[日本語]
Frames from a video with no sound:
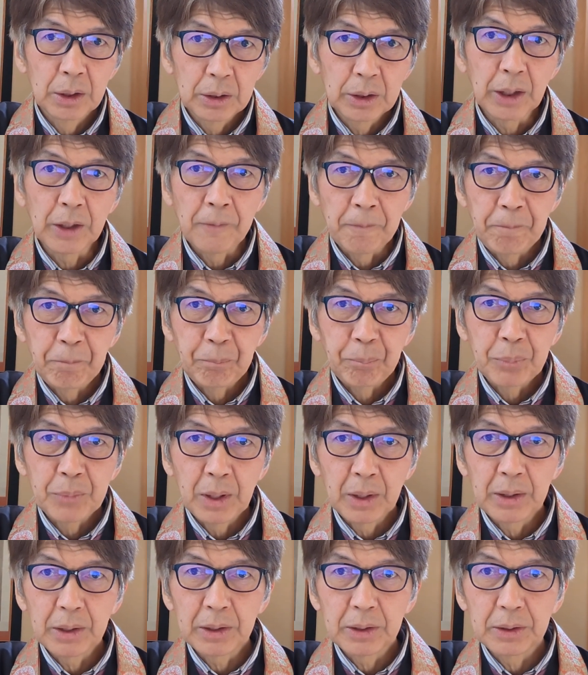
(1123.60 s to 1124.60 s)
で、
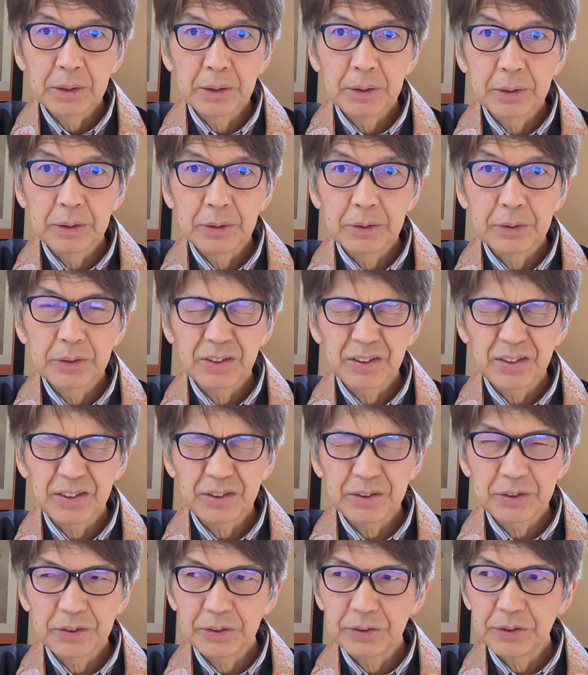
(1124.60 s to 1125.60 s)
えー、
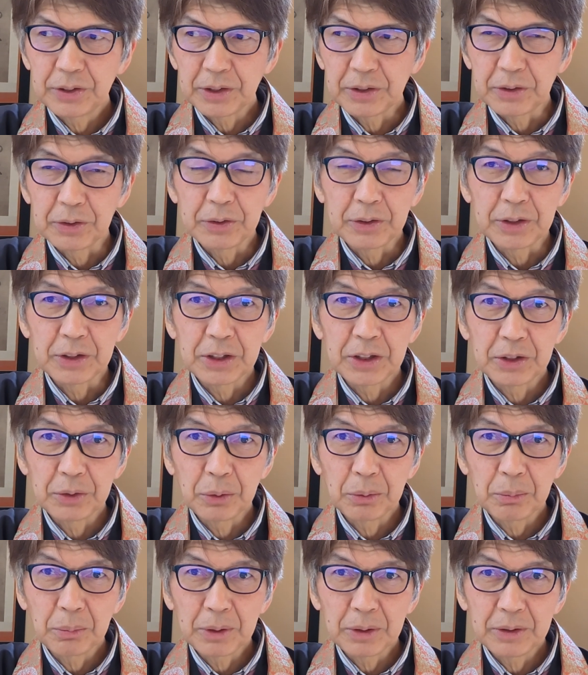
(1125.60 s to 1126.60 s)
せやから
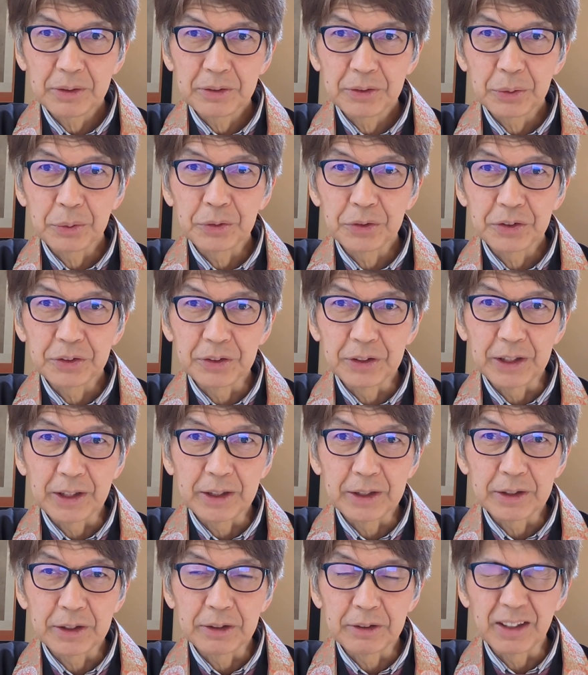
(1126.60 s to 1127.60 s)
おまんどうすんねんっ
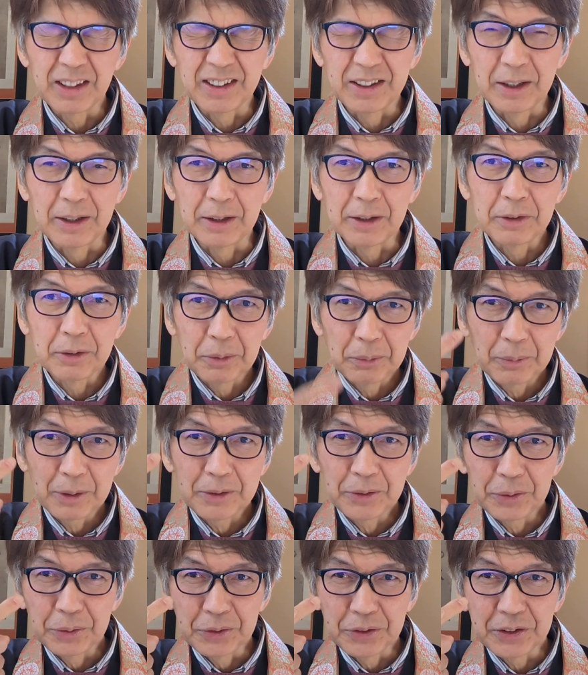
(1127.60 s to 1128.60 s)
て言われたら、おま
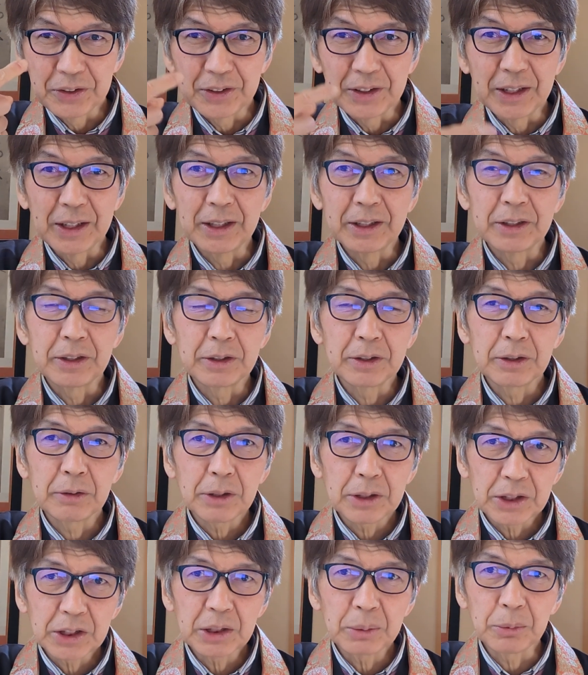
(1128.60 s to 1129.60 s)
んどうすんねんって言われたら、
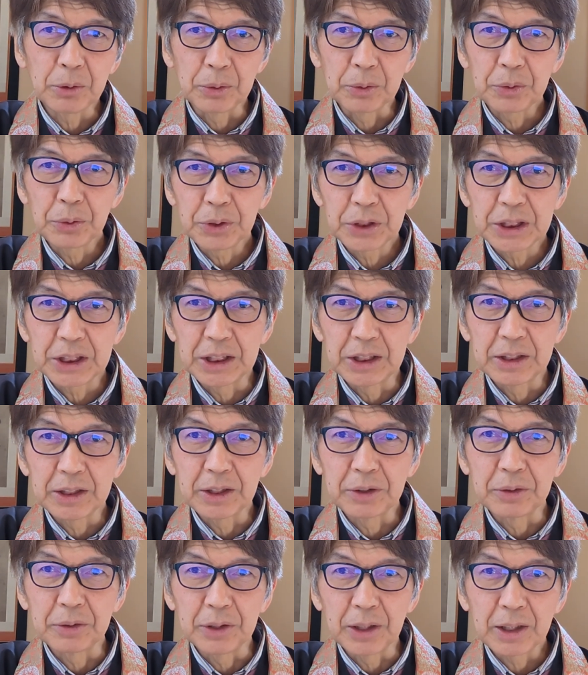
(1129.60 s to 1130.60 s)
私も年いっ
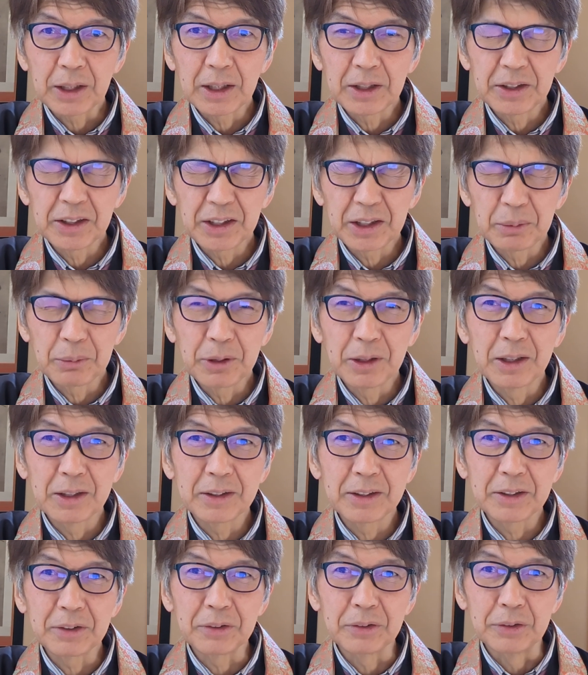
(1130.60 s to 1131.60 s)
てるんで還暦も
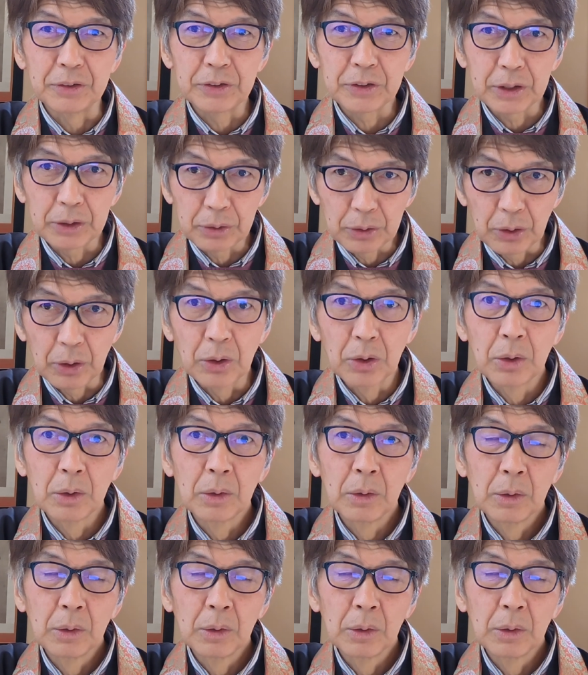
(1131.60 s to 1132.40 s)
がってるんですけど、